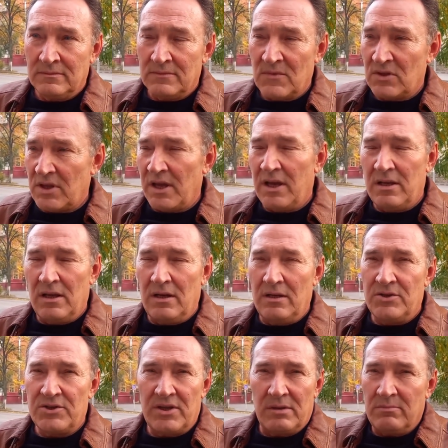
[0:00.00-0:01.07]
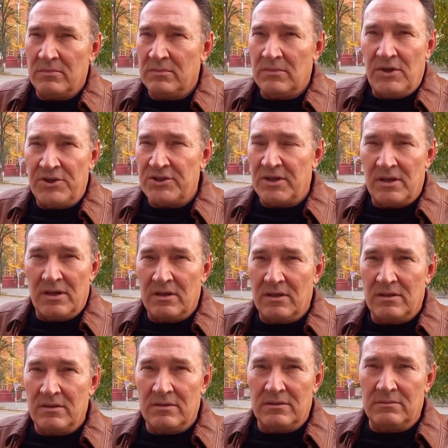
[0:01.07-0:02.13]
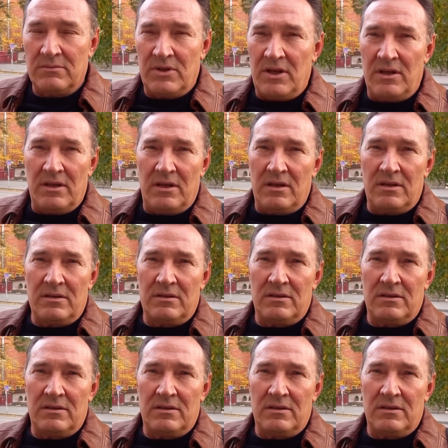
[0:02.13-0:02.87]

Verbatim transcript: Это их личное, личное мнение их.